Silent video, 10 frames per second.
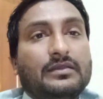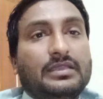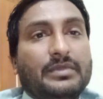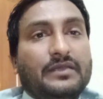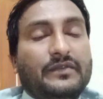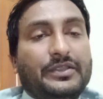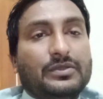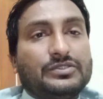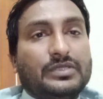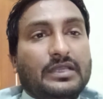ये मैं
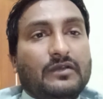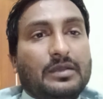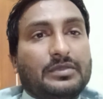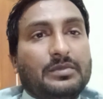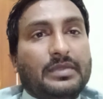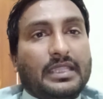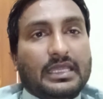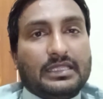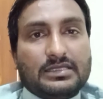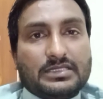वीडियो जो है वो आपकी
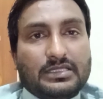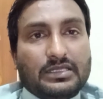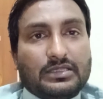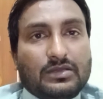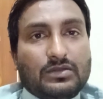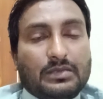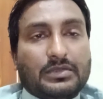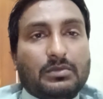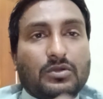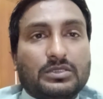बाकायदगी से देखता हूँ
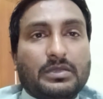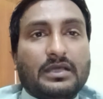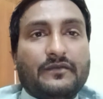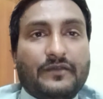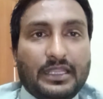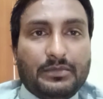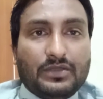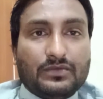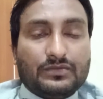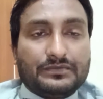आपका बहुत बड़ा फ़ैन भी
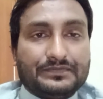हूँ